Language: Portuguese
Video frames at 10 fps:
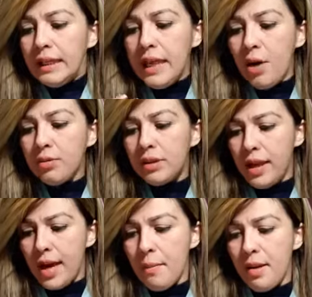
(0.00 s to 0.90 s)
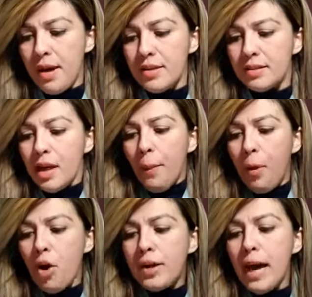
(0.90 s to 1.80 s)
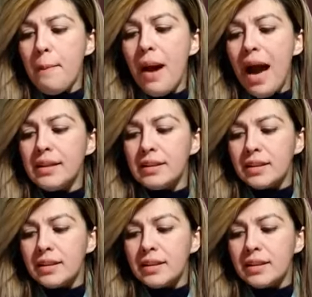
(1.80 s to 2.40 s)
Não temas, porque mais